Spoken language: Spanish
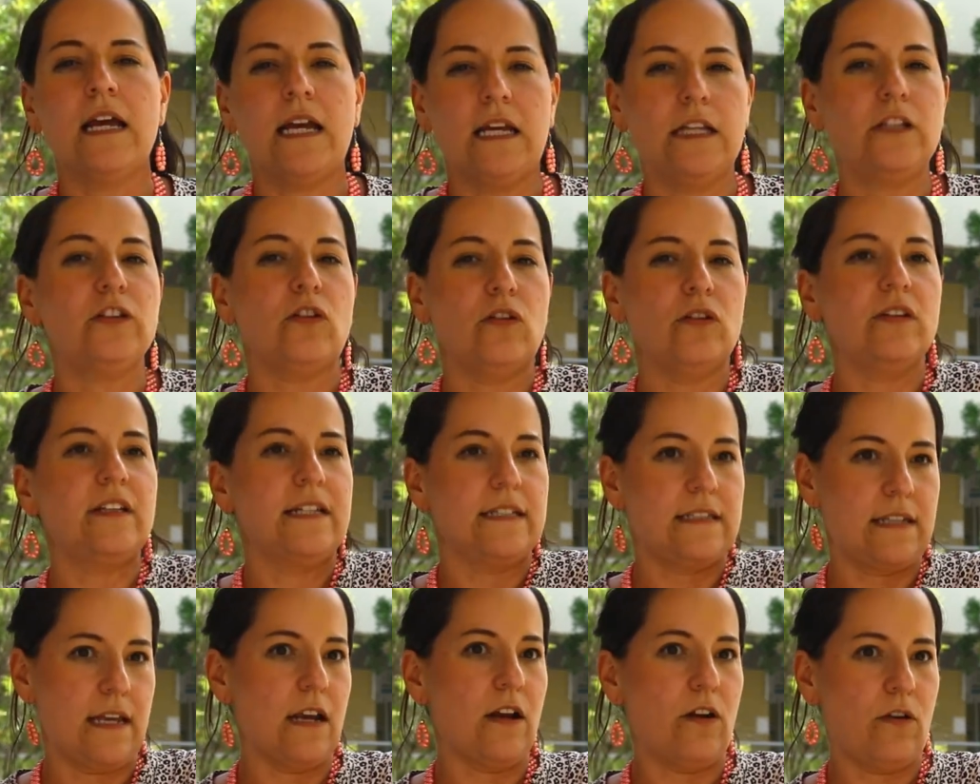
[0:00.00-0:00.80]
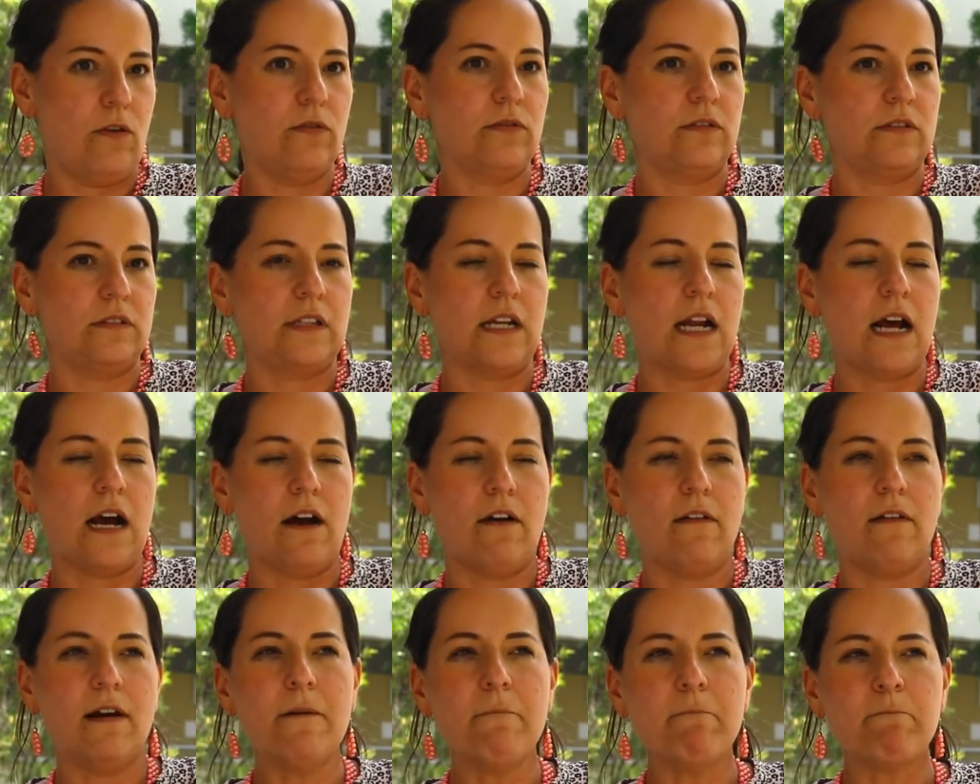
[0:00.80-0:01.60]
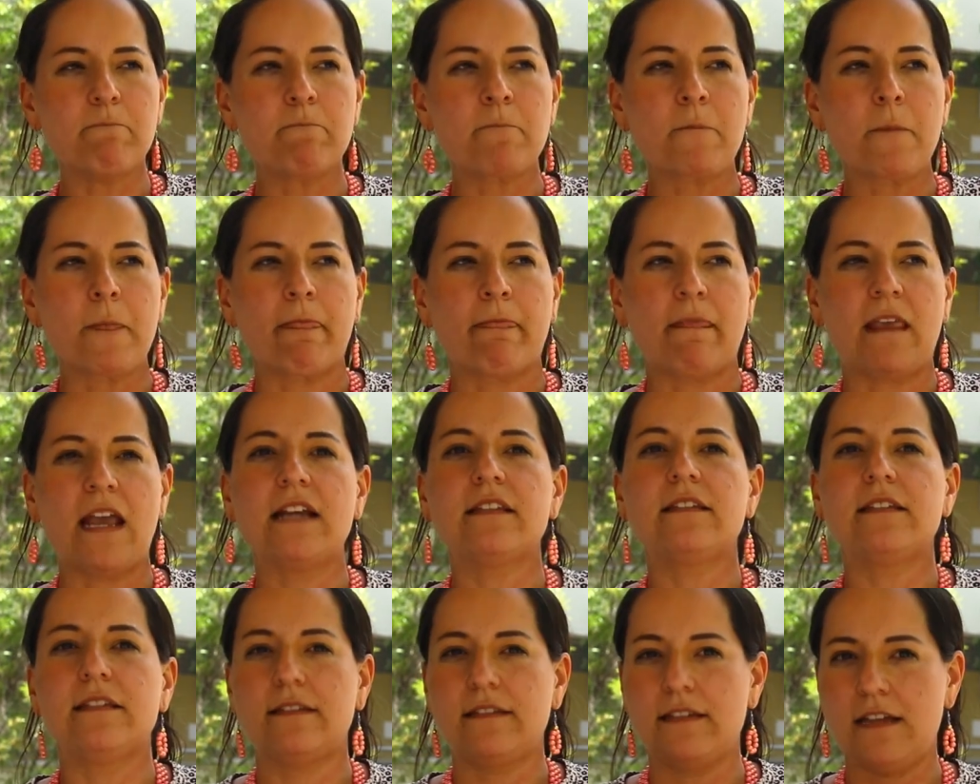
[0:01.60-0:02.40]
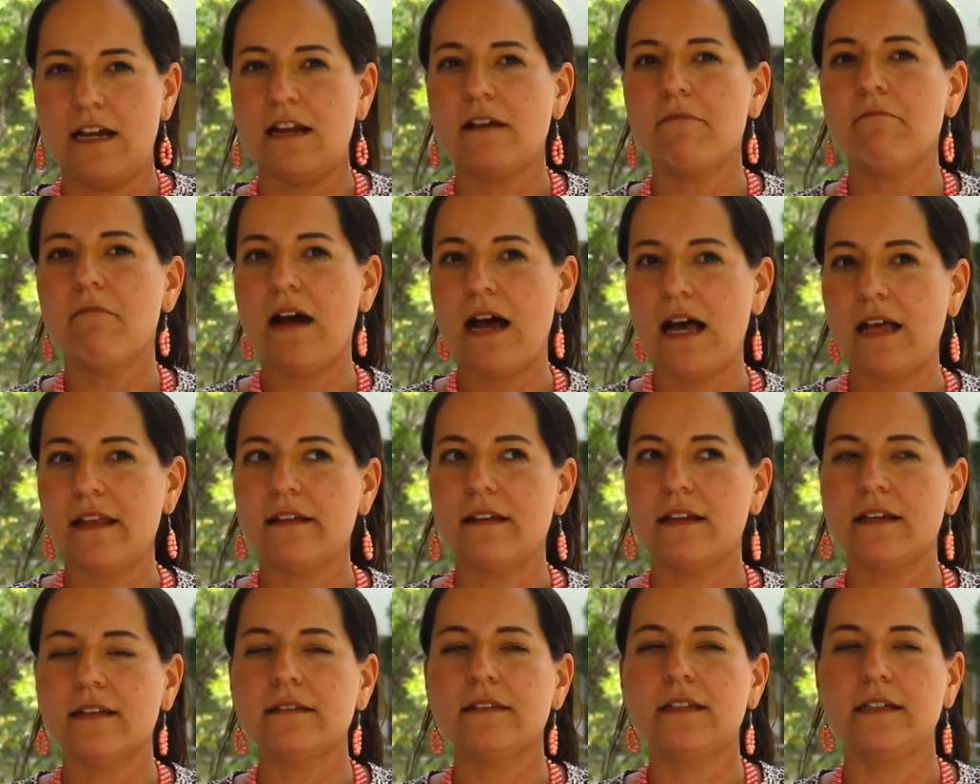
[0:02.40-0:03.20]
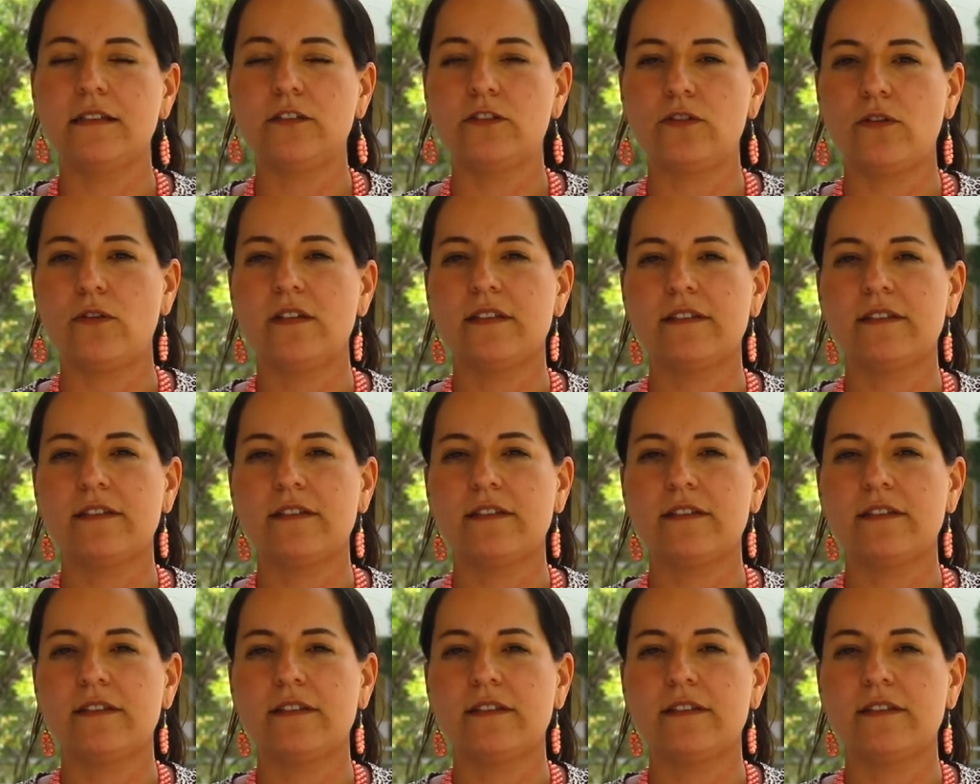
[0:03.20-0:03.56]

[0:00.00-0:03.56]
en donde se encontraba que existían madres dentro